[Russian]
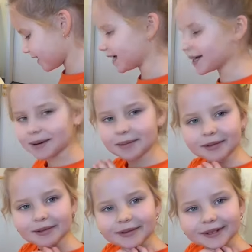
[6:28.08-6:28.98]
Как
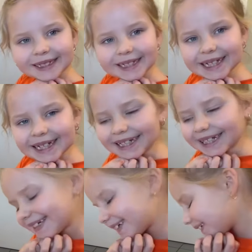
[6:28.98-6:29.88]
буська, да,
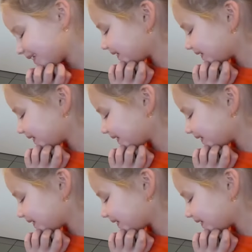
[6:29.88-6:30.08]
буська